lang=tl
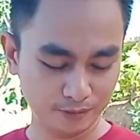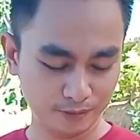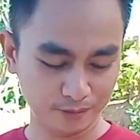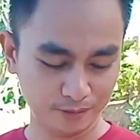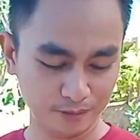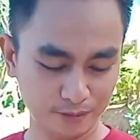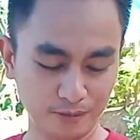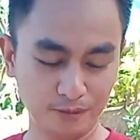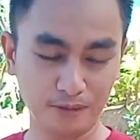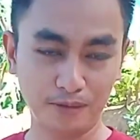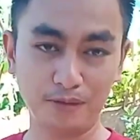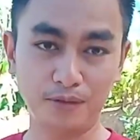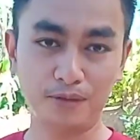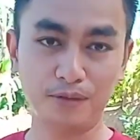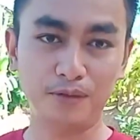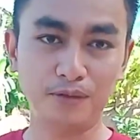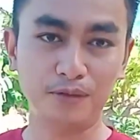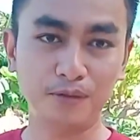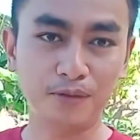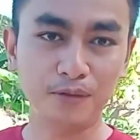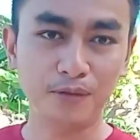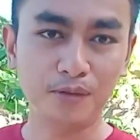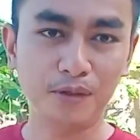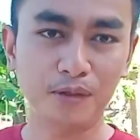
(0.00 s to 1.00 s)
So
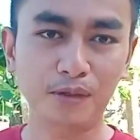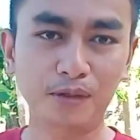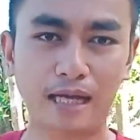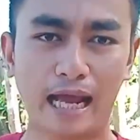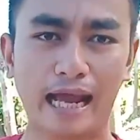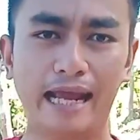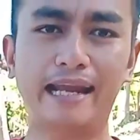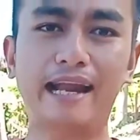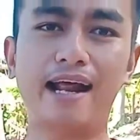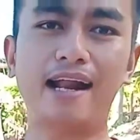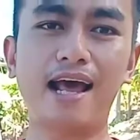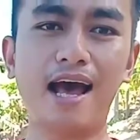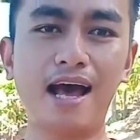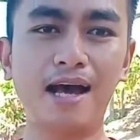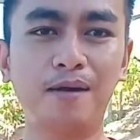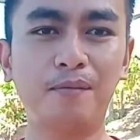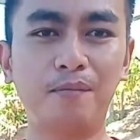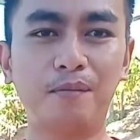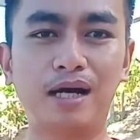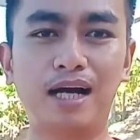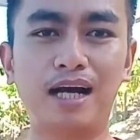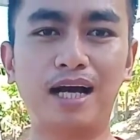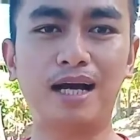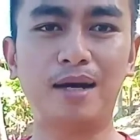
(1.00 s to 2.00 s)
kain na na
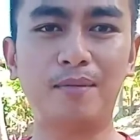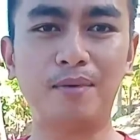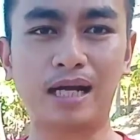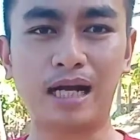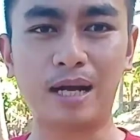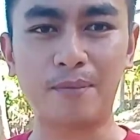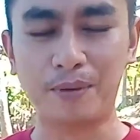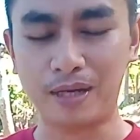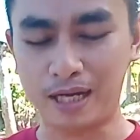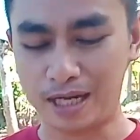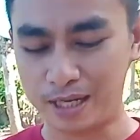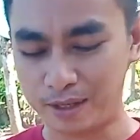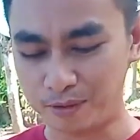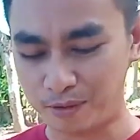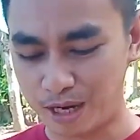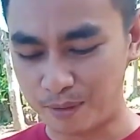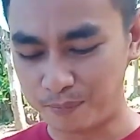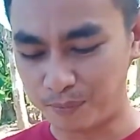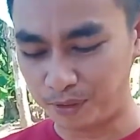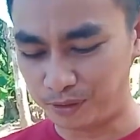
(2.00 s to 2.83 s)
mga makapiling ko